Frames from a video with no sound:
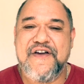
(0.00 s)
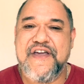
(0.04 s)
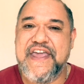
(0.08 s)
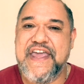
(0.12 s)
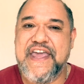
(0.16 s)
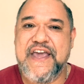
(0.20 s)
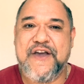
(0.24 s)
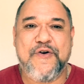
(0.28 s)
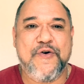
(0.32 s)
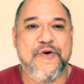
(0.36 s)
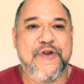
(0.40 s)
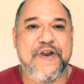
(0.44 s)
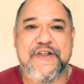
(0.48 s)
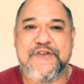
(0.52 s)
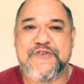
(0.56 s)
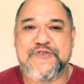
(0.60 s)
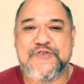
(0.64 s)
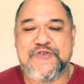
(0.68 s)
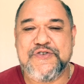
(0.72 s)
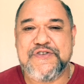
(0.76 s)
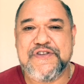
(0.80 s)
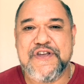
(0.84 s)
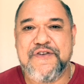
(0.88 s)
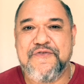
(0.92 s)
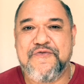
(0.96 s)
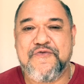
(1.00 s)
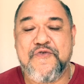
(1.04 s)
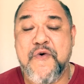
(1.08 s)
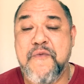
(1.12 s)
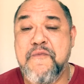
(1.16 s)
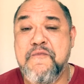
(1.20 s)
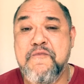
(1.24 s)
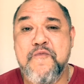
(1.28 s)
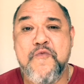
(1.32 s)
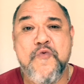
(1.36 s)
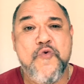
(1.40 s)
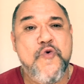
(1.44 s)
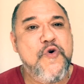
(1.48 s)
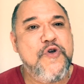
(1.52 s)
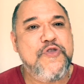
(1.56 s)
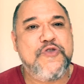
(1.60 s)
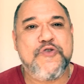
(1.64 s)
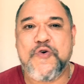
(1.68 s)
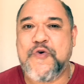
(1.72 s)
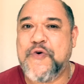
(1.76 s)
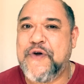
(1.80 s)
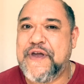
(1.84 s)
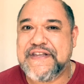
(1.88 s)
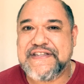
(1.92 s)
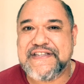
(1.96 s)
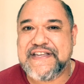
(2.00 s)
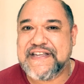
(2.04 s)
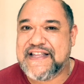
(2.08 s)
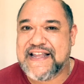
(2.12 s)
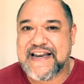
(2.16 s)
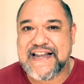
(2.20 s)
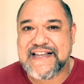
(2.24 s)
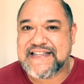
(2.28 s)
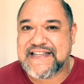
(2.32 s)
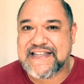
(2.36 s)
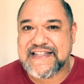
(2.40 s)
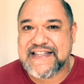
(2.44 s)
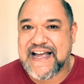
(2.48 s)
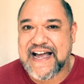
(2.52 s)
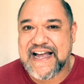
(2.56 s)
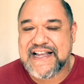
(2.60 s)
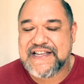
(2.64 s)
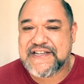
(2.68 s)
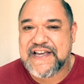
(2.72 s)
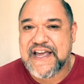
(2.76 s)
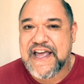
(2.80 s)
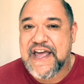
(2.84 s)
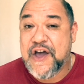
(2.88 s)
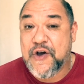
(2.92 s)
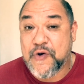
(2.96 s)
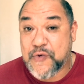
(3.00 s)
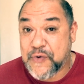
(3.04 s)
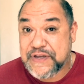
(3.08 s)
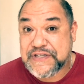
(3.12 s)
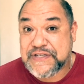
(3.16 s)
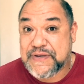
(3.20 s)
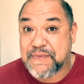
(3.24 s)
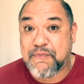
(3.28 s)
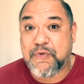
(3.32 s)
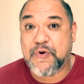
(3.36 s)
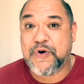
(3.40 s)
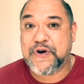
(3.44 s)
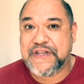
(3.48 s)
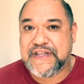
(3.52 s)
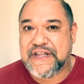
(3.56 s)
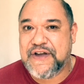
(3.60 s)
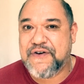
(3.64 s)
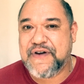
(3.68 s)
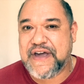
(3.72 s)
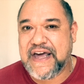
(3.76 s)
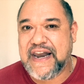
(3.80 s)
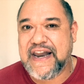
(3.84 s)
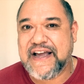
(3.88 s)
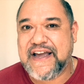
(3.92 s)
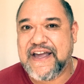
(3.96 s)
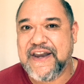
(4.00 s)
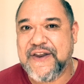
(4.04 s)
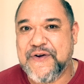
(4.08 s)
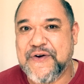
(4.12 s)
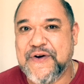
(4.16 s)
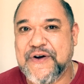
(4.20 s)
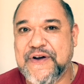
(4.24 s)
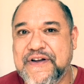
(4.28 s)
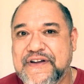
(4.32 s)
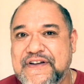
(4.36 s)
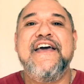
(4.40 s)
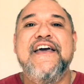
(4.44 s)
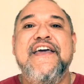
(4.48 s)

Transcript: Ícone de Suzano, ficou muito conhecida na cidade com esse bordão que ela criou.